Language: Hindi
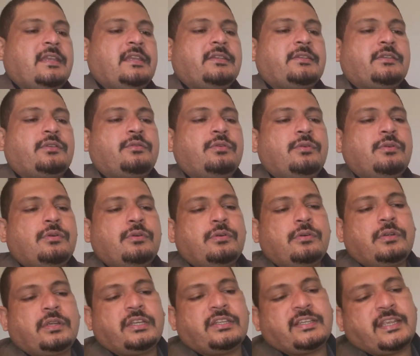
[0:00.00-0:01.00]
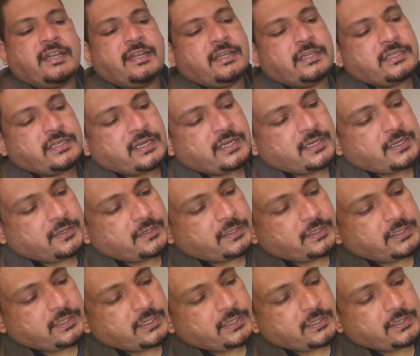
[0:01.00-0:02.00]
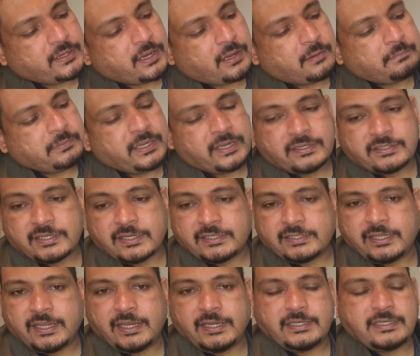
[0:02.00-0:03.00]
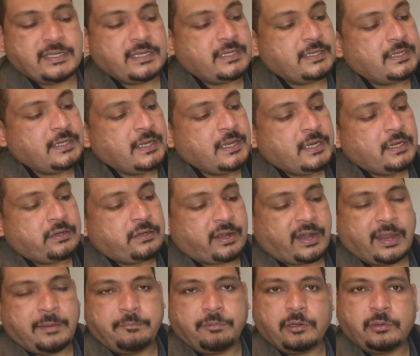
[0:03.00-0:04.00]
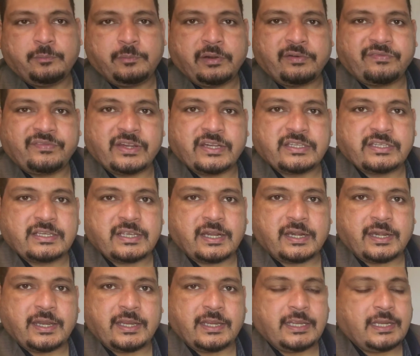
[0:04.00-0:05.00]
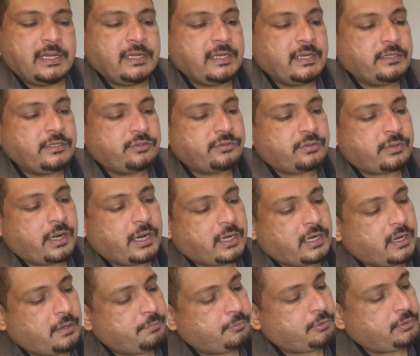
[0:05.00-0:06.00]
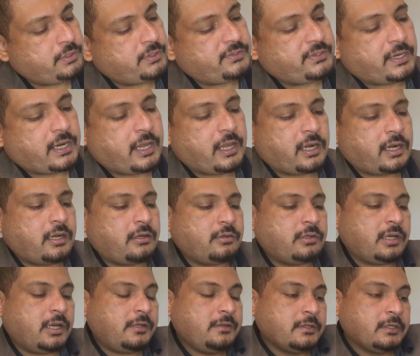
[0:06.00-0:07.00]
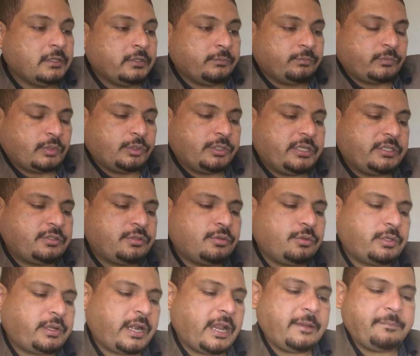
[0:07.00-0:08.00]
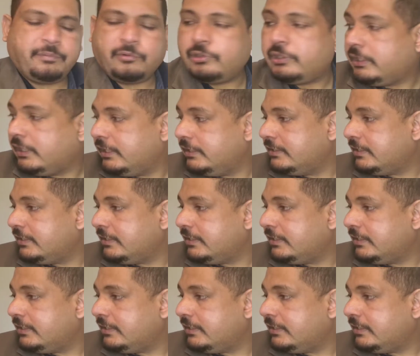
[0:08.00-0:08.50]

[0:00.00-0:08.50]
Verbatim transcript: इसको इसके नीचे ये आप देख सकते हैं ये ट्राईपोड पर फिक्स करने के लिए ये स्ट्राक आपको नज़र आ रहा होगा तो इसको ट्राईपोड के